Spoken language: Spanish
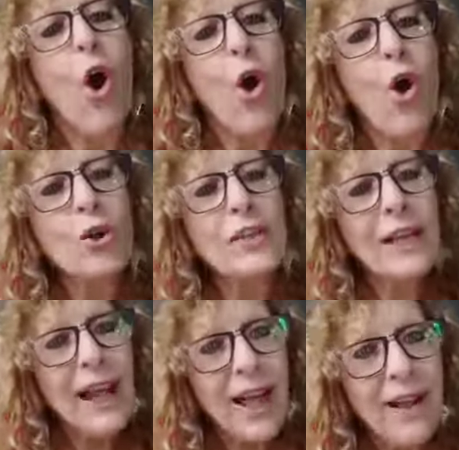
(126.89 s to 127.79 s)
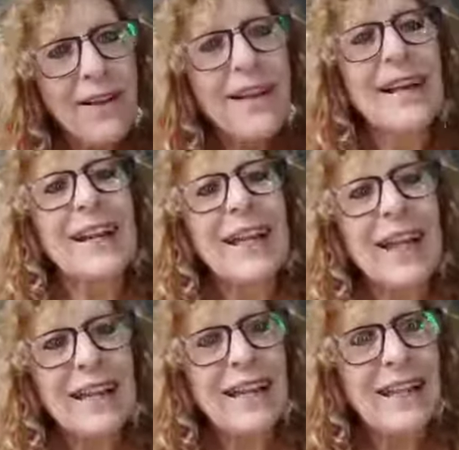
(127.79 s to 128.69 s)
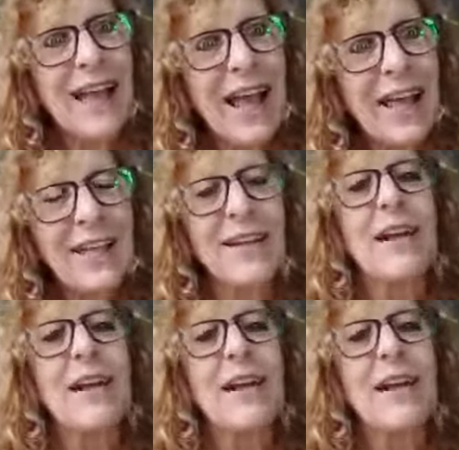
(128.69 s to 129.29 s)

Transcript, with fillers: otra realidad